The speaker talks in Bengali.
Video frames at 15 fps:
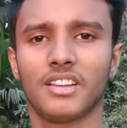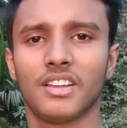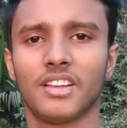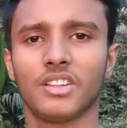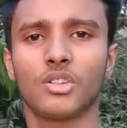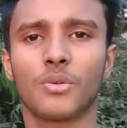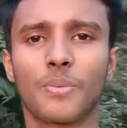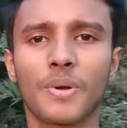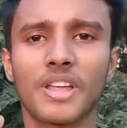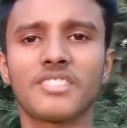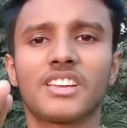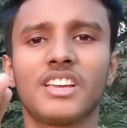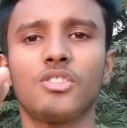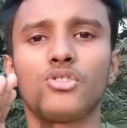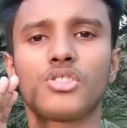তো ফ্রেন্ডস
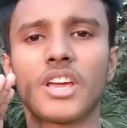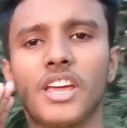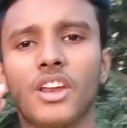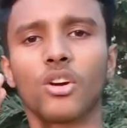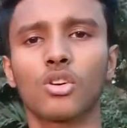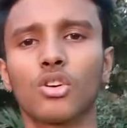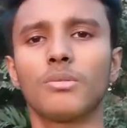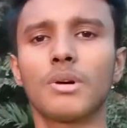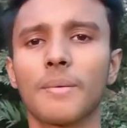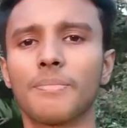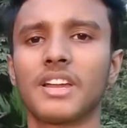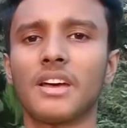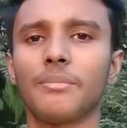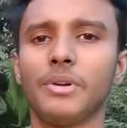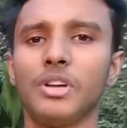কিছুটা এরকম আপনারা
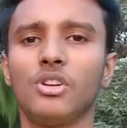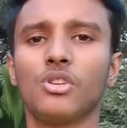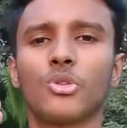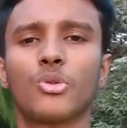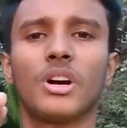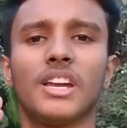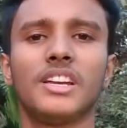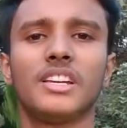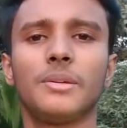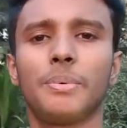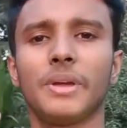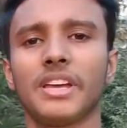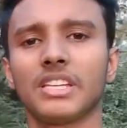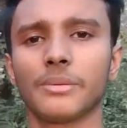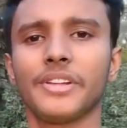ভিডিও কোয়ালিটি পেয়ে
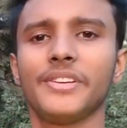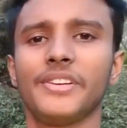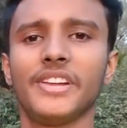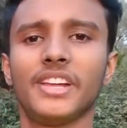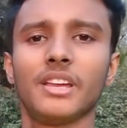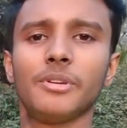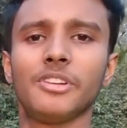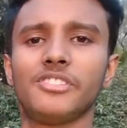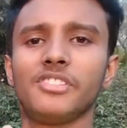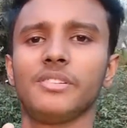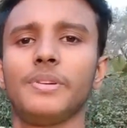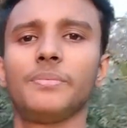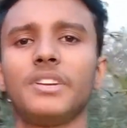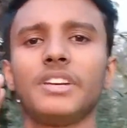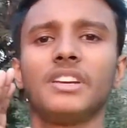যাবেন রিয়েলমি সি
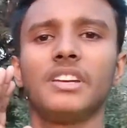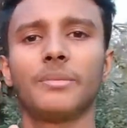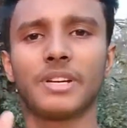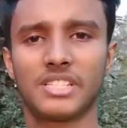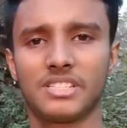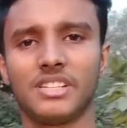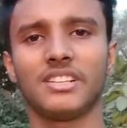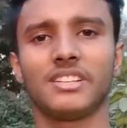ফিফটিন ডিভাইসটির